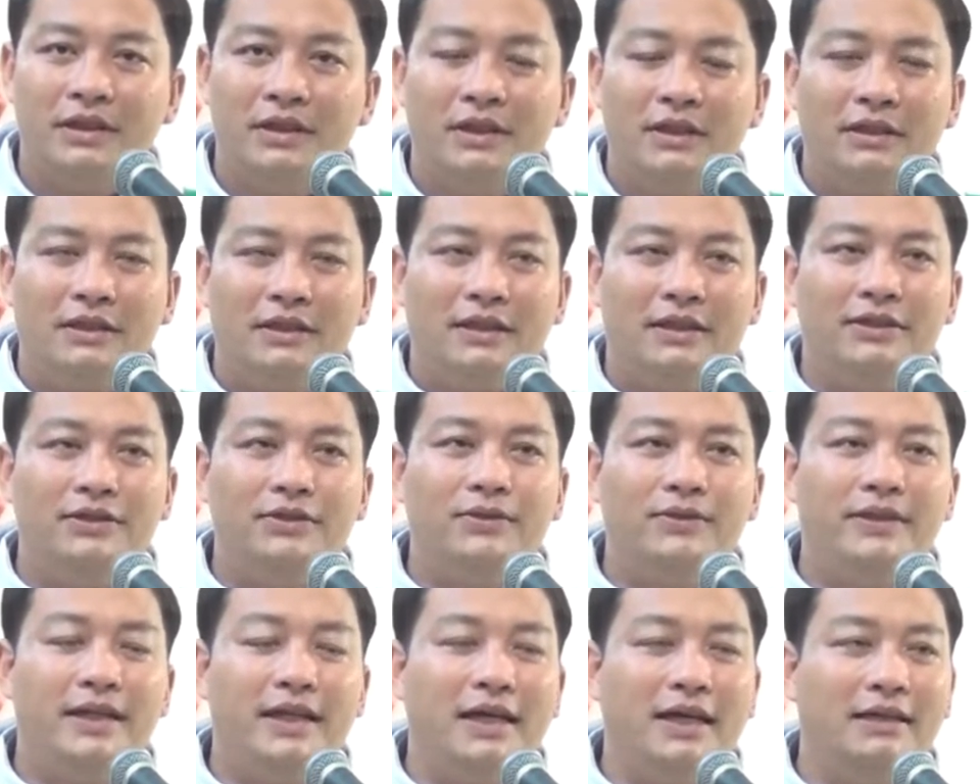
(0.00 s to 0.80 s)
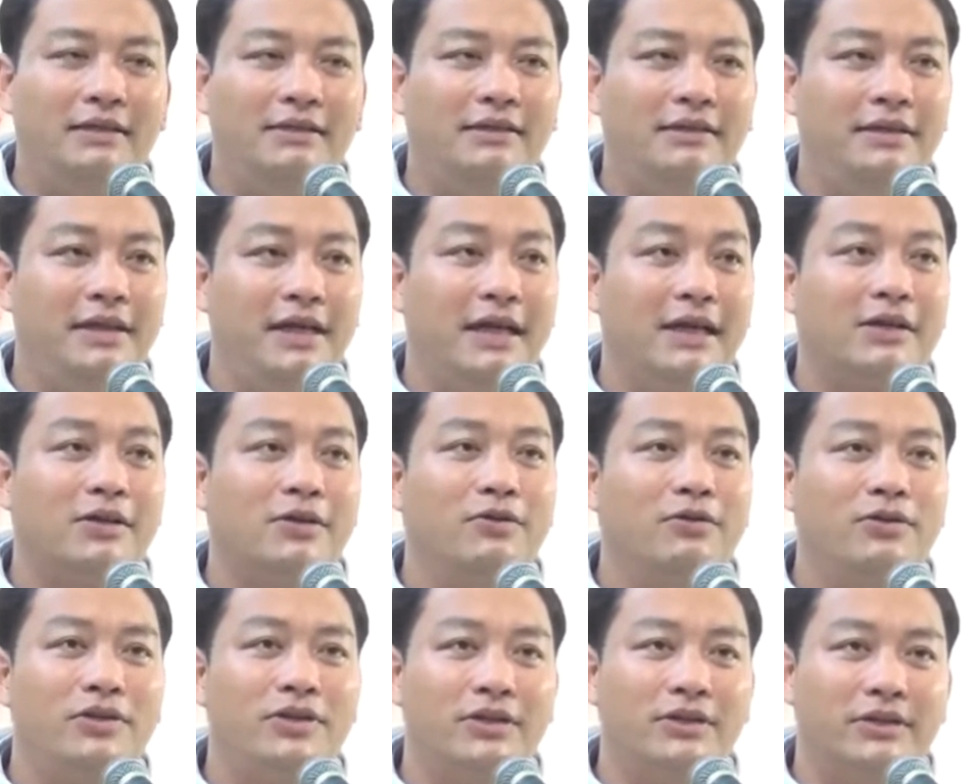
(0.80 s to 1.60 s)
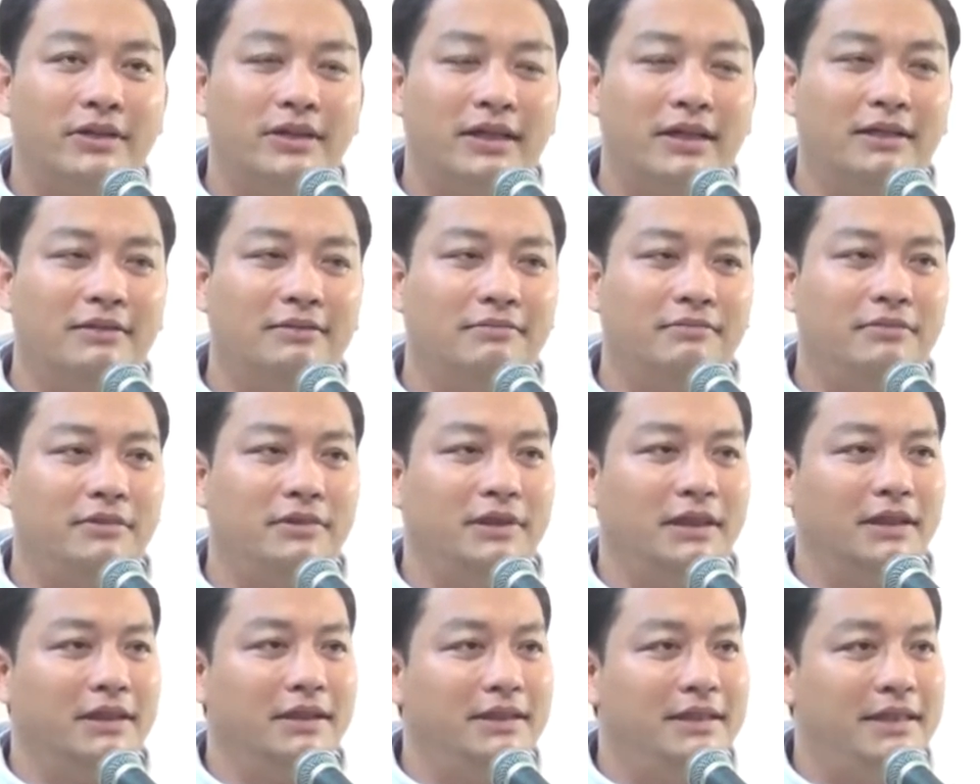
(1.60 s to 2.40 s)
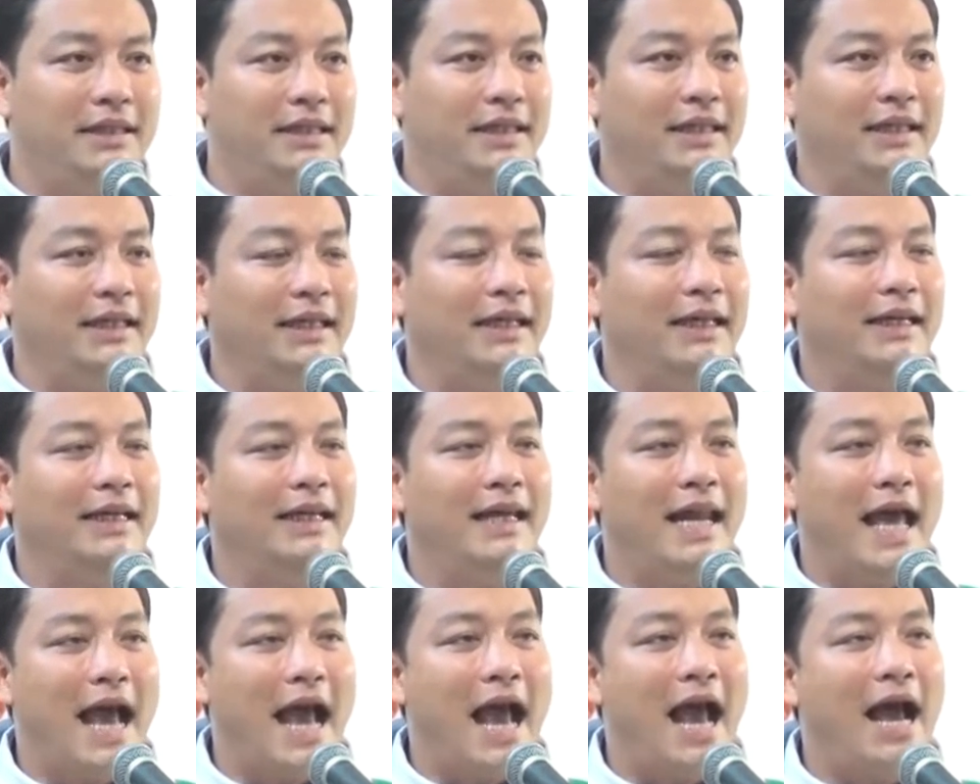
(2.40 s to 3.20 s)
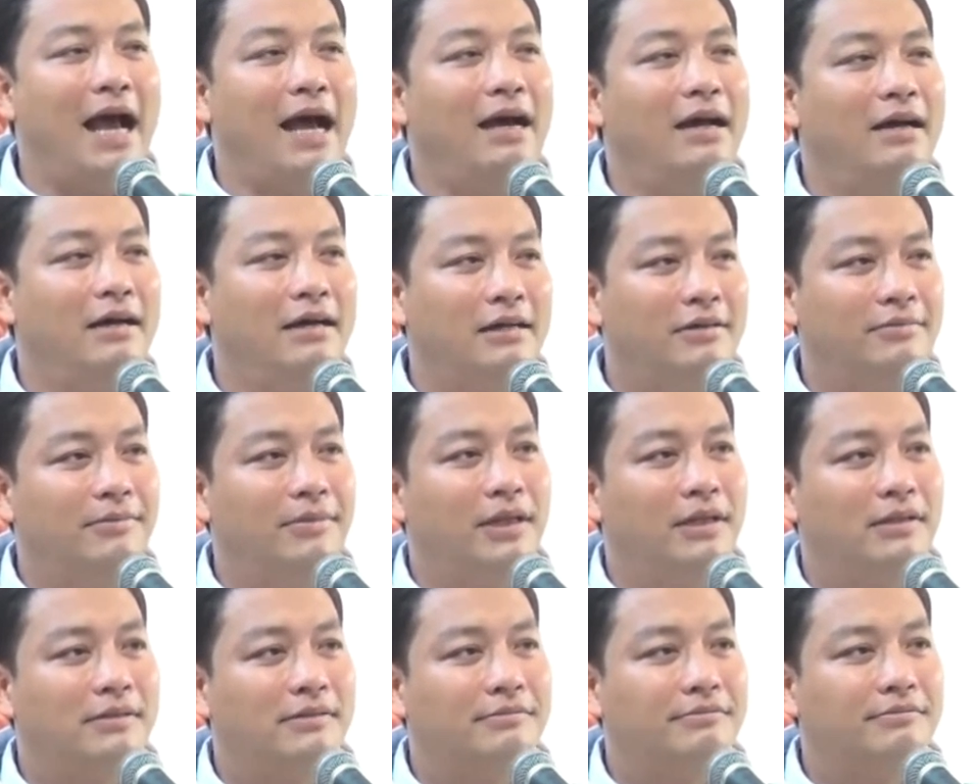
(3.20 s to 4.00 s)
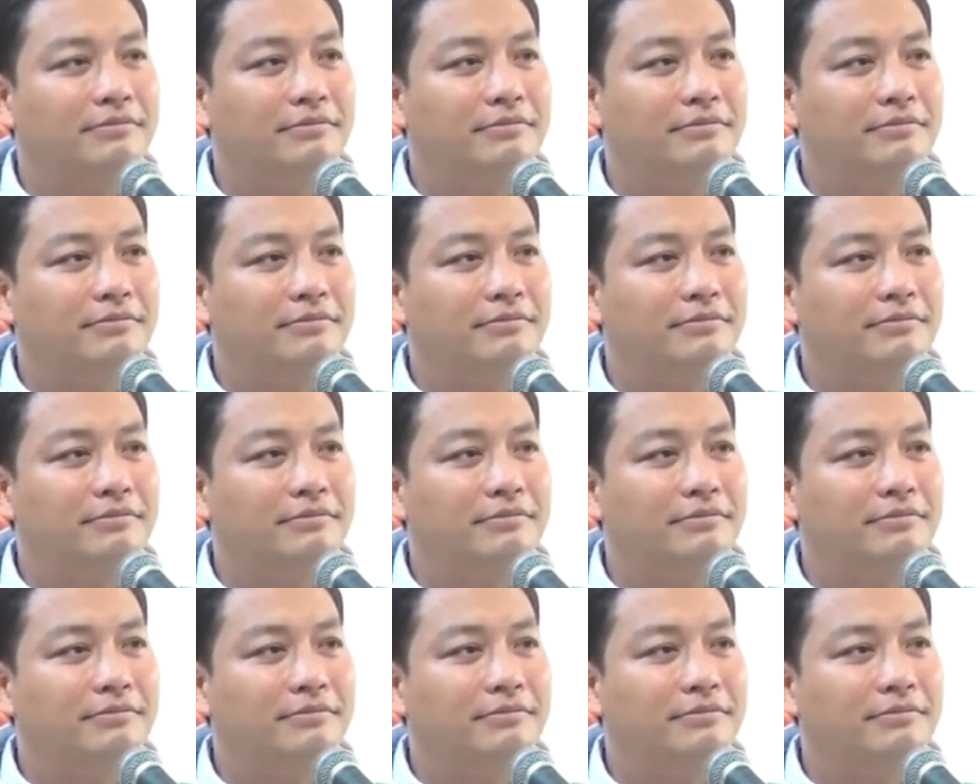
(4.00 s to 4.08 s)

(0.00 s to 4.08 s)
Thiên Chúa đến để cứu chữa những gì đã hư mất